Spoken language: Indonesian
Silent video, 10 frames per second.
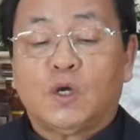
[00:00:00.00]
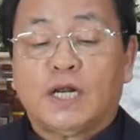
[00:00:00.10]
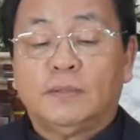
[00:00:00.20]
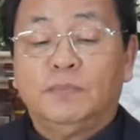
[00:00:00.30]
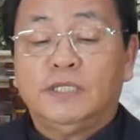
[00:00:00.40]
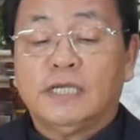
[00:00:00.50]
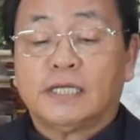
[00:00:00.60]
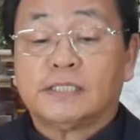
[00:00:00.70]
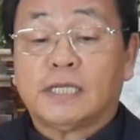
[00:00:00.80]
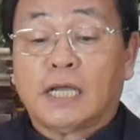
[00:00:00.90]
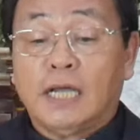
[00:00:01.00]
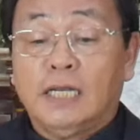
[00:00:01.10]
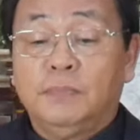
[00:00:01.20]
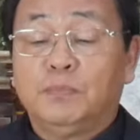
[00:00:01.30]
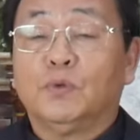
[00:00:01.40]
Orang bijak
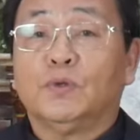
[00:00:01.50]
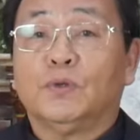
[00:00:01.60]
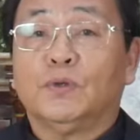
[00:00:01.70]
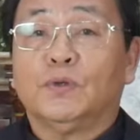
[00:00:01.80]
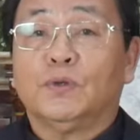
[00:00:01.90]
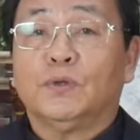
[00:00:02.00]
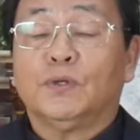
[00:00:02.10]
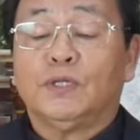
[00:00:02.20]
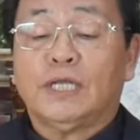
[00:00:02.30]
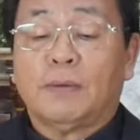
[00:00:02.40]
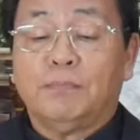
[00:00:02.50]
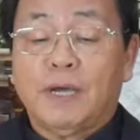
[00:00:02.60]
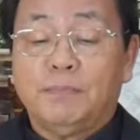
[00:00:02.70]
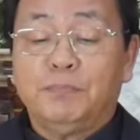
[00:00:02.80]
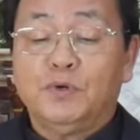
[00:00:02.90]
sekalipun yang
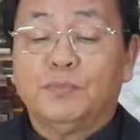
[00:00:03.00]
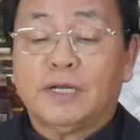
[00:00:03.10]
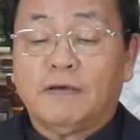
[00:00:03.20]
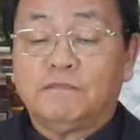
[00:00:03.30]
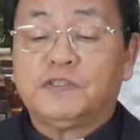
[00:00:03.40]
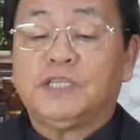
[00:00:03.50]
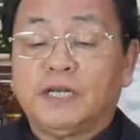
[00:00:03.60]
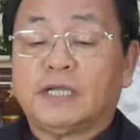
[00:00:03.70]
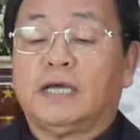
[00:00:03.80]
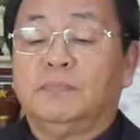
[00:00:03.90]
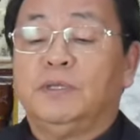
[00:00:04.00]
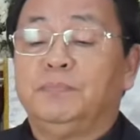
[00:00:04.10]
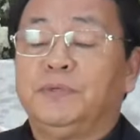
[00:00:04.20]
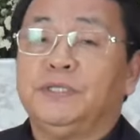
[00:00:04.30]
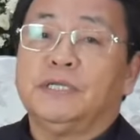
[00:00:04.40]
mampu menafsirkan
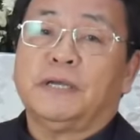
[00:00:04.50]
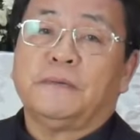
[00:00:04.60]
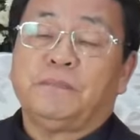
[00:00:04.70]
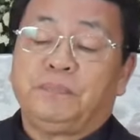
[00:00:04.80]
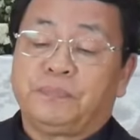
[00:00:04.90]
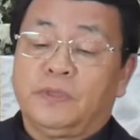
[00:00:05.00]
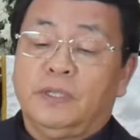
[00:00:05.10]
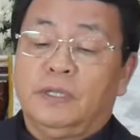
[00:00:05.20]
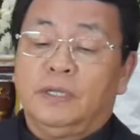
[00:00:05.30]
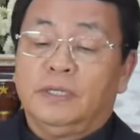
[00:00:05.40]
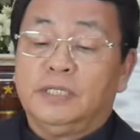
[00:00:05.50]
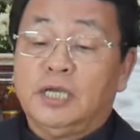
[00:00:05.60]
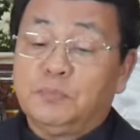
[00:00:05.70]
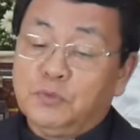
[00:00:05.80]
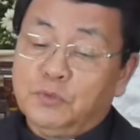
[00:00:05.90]
mimpinya.
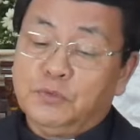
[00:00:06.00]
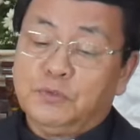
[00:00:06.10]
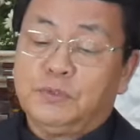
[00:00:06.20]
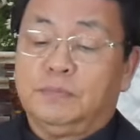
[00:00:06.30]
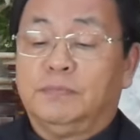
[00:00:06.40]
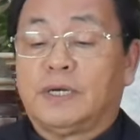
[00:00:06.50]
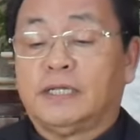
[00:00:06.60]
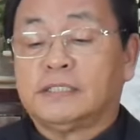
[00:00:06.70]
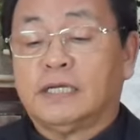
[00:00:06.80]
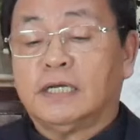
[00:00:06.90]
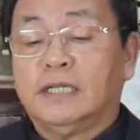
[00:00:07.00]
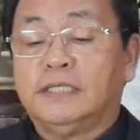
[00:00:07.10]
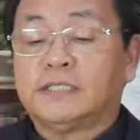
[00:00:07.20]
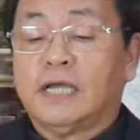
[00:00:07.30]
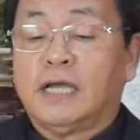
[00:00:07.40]
Dia pun merasa
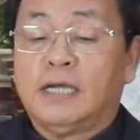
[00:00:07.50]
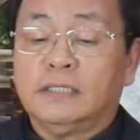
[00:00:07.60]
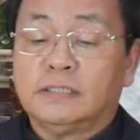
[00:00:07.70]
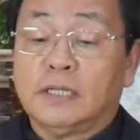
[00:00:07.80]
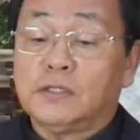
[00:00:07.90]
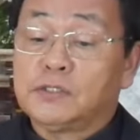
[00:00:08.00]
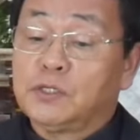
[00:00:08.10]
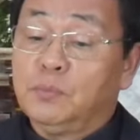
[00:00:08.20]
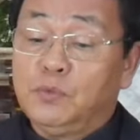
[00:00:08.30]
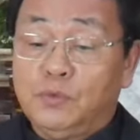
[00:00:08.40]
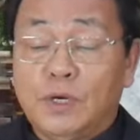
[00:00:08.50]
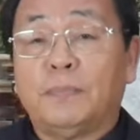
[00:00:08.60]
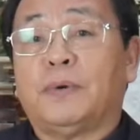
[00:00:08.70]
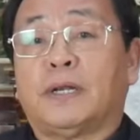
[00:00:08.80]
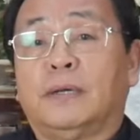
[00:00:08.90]
gelisah dan semua
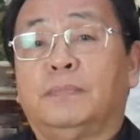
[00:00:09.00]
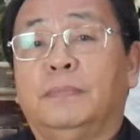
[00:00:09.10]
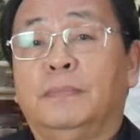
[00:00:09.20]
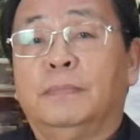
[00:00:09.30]
para